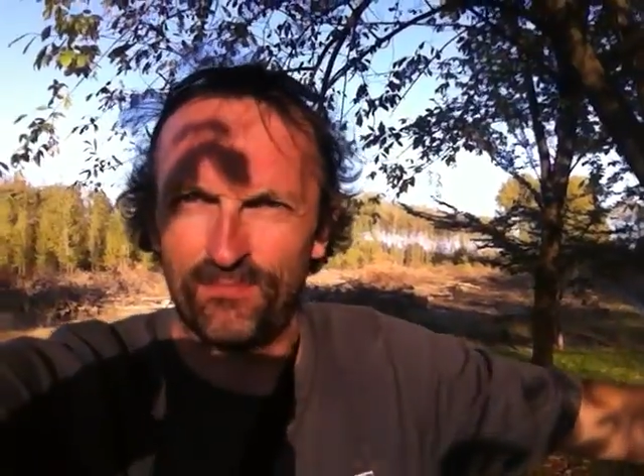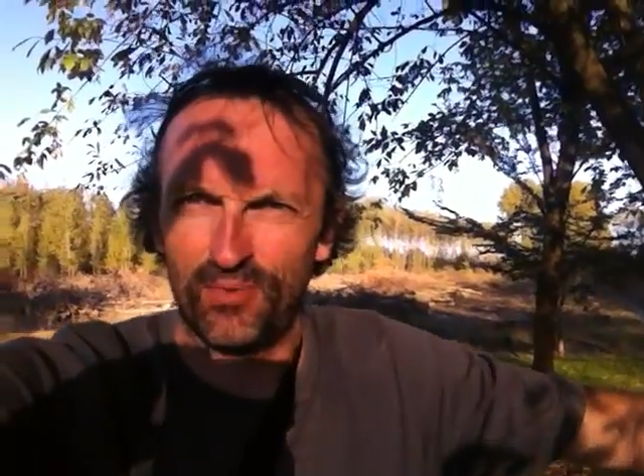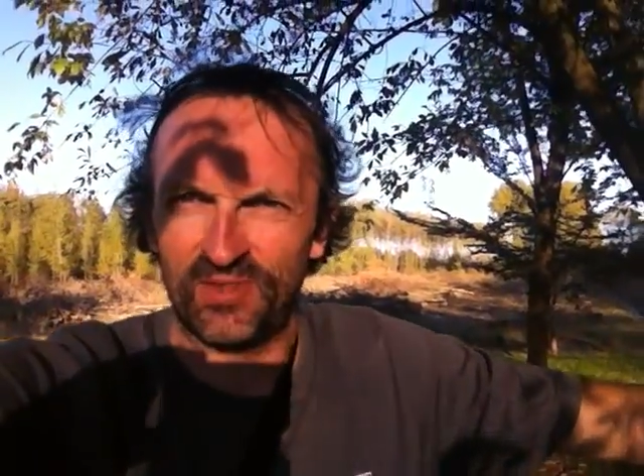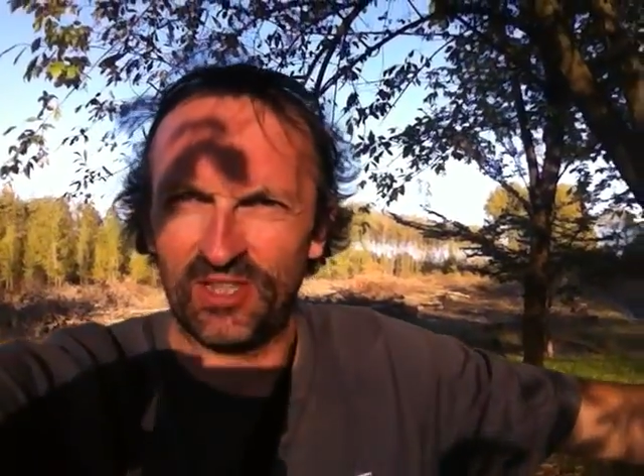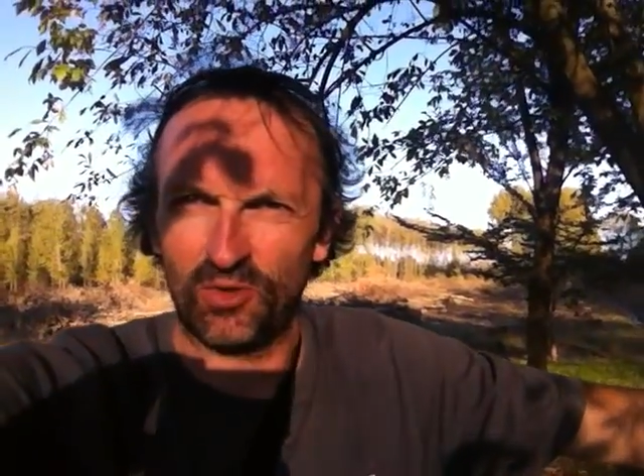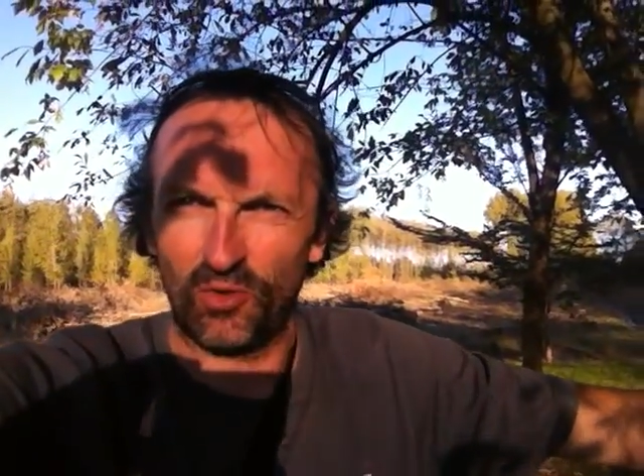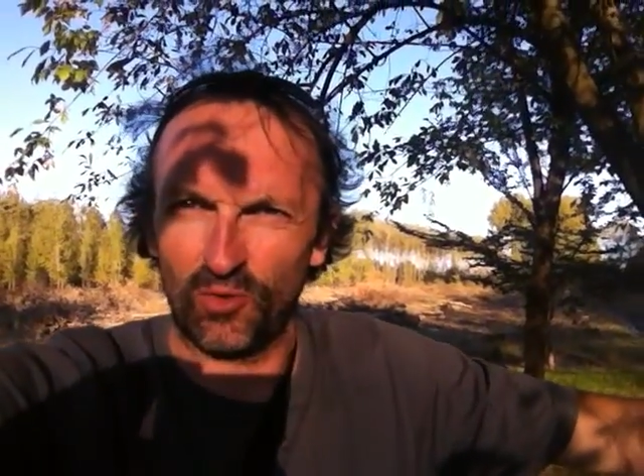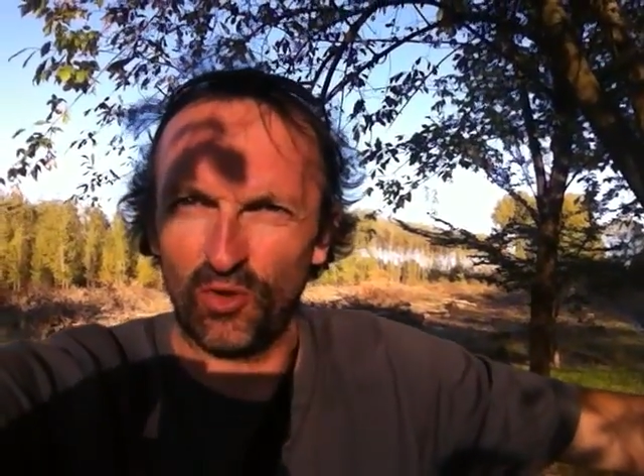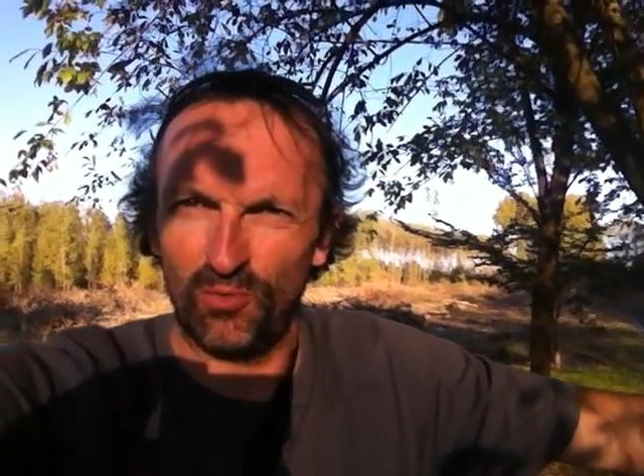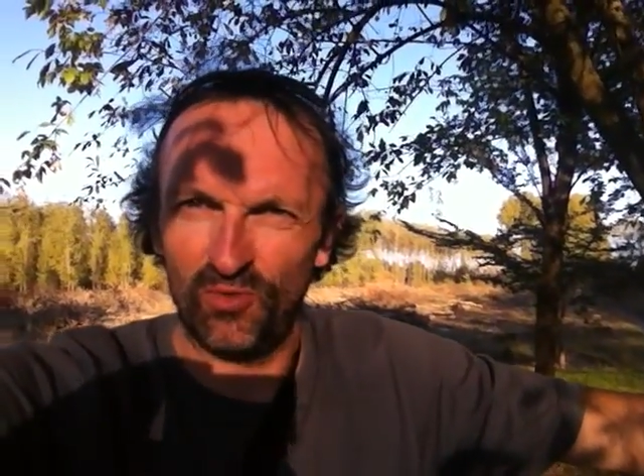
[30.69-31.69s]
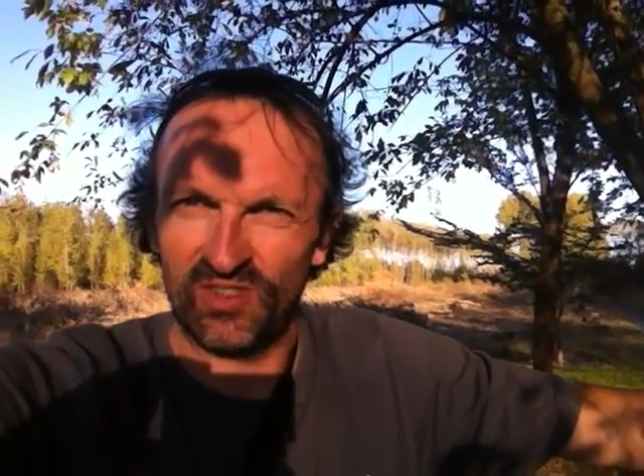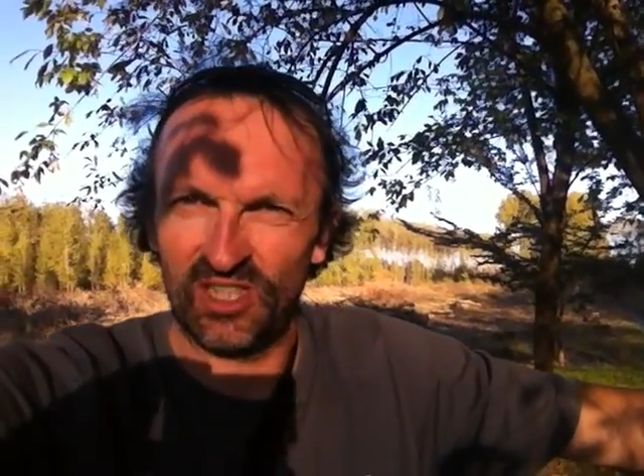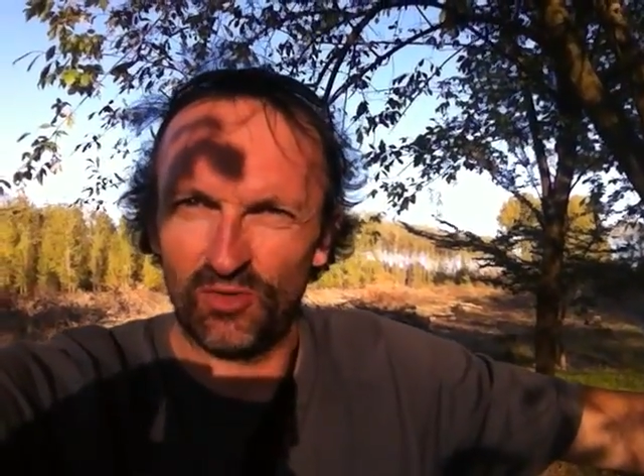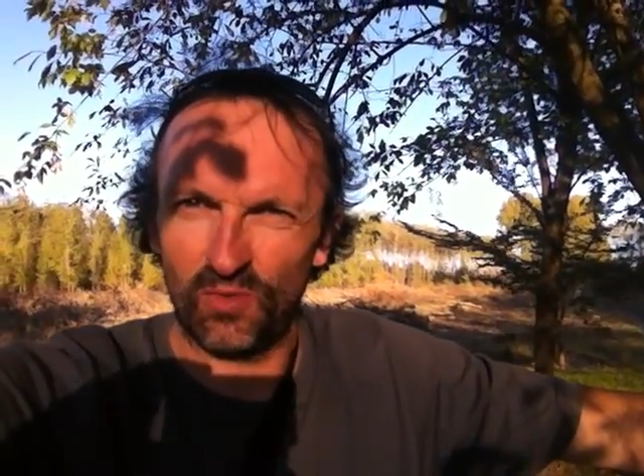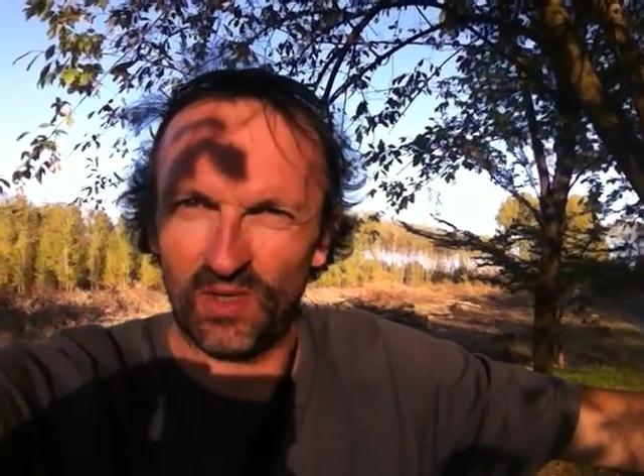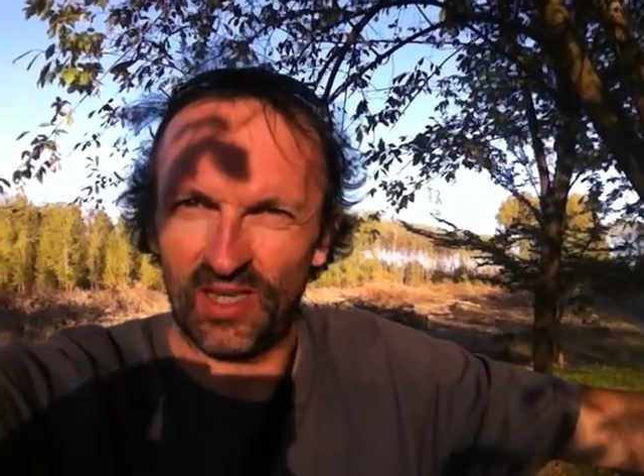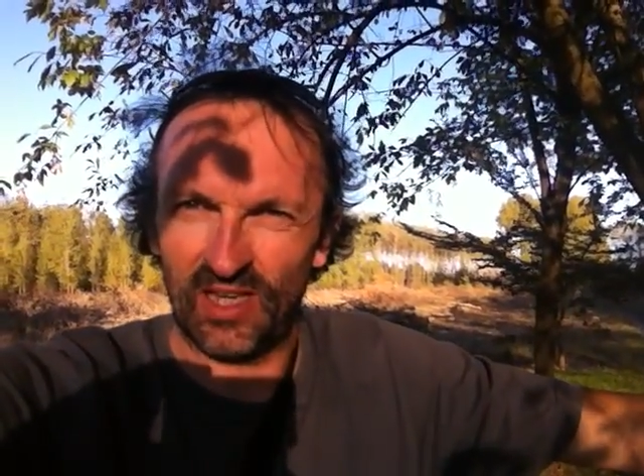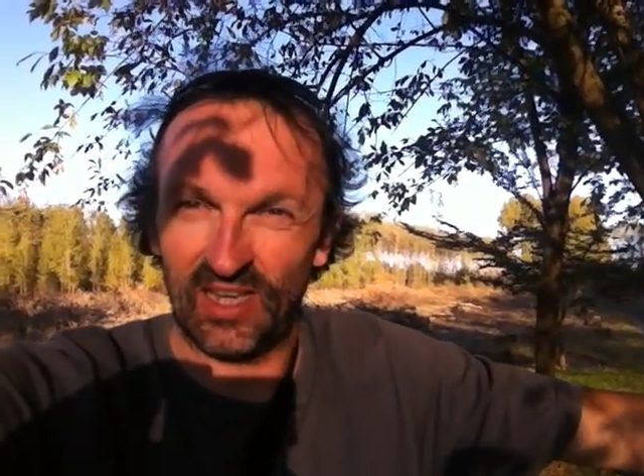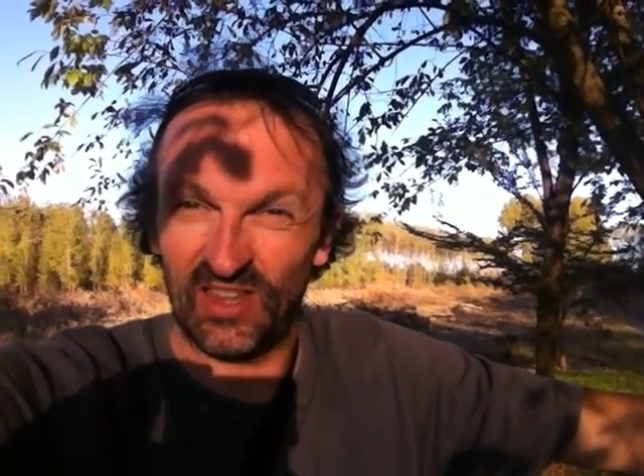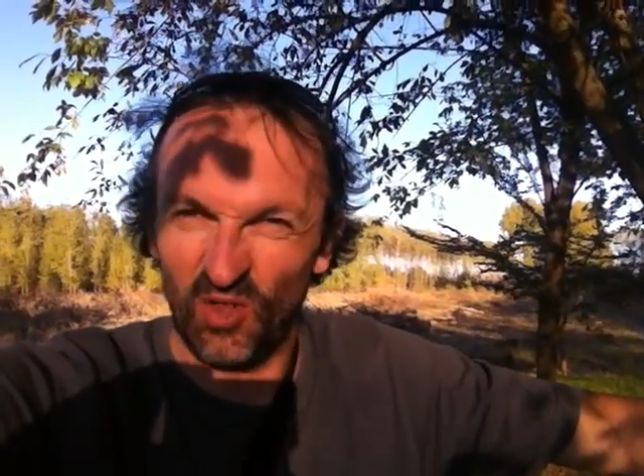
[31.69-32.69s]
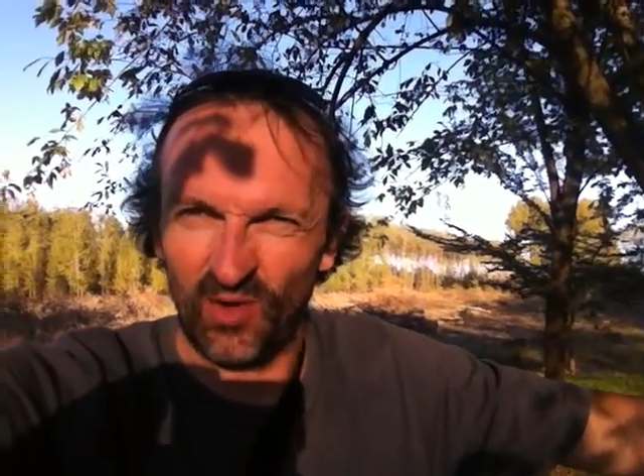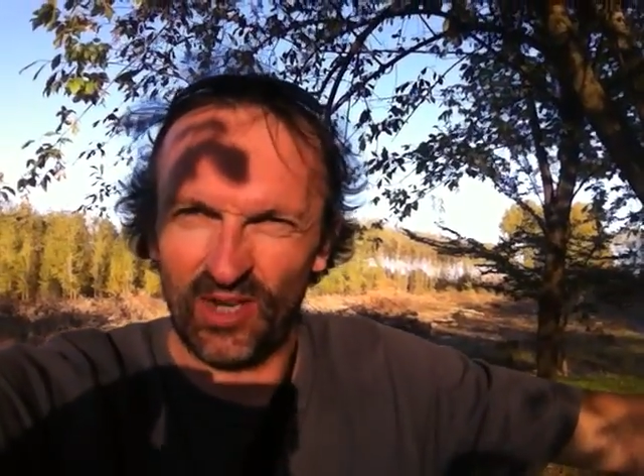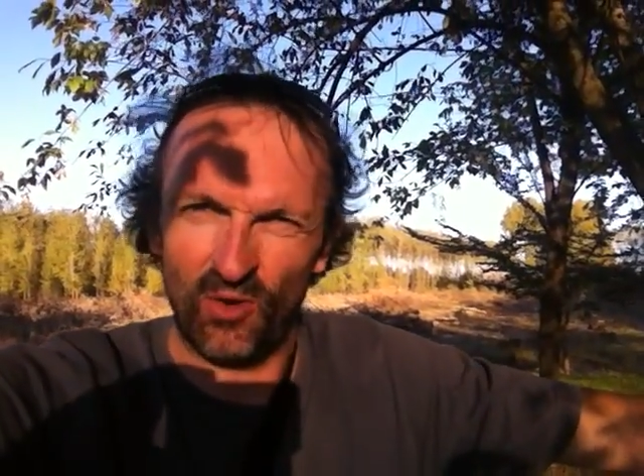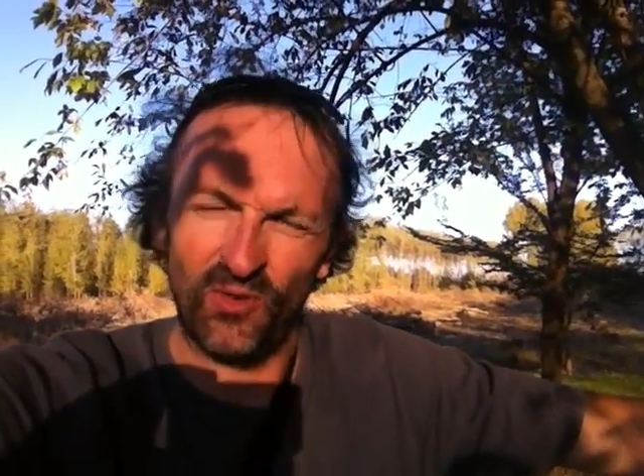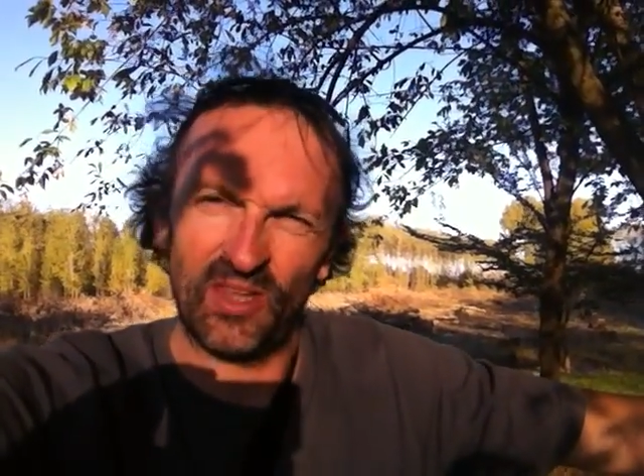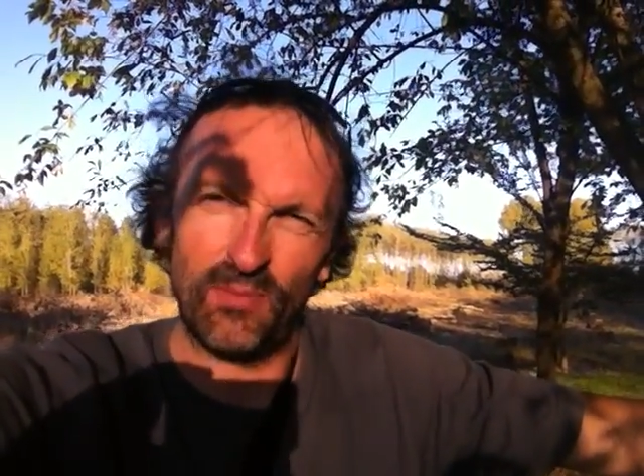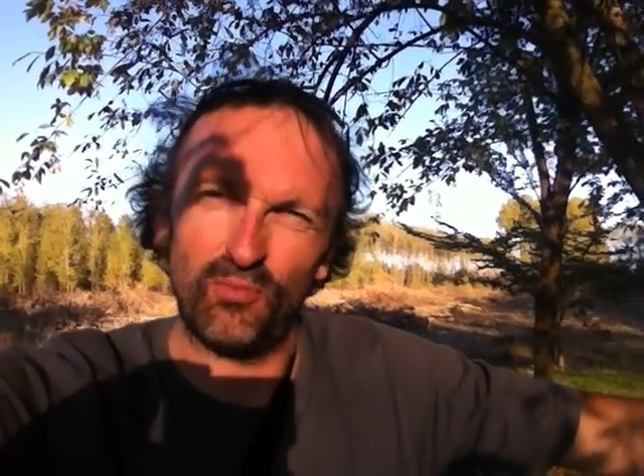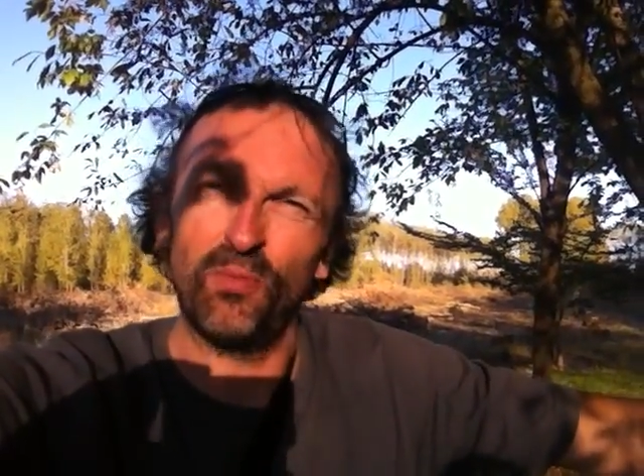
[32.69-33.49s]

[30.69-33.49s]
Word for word: petite euh, commune située dans les Landes et